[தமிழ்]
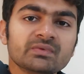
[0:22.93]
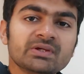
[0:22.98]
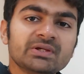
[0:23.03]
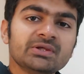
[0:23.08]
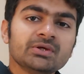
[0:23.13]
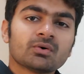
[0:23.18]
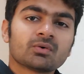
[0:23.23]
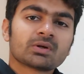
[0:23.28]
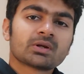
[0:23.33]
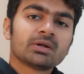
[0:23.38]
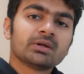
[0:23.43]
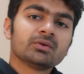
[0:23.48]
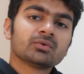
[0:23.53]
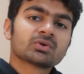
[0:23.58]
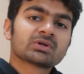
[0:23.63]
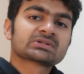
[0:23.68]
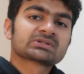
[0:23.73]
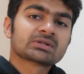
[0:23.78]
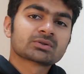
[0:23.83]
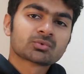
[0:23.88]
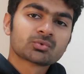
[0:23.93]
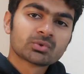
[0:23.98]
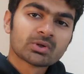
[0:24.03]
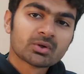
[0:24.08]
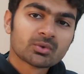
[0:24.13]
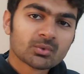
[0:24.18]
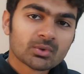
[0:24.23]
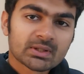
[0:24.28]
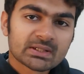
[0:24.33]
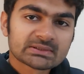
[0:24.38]
வீடியோவோட டியூரேஷன்
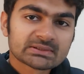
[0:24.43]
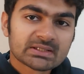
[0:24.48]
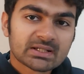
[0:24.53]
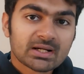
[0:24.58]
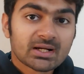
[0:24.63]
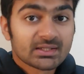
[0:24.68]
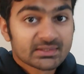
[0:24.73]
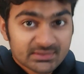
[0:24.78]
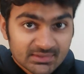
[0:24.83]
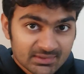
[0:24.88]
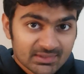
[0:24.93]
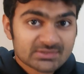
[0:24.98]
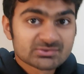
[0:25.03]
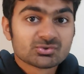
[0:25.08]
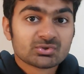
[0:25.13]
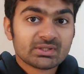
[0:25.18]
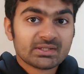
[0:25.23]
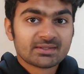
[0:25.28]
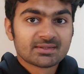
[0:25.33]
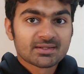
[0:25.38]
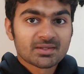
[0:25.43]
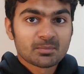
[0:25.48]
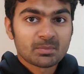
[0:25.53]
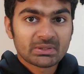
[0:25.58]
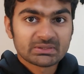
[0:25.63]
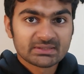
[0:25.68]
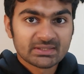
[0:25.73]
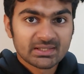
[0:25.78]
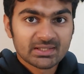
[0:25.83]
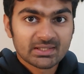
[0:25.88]
கூடணுங்கிறதுக்காக இதெல்லாம் சொல்லிட்டு இருக்கேன்
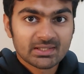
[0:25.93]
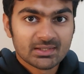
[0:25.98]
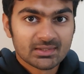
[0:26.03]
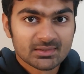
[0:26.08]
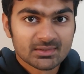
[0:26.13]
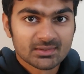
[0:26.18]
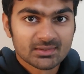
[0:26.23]
பார்த்தீங்களா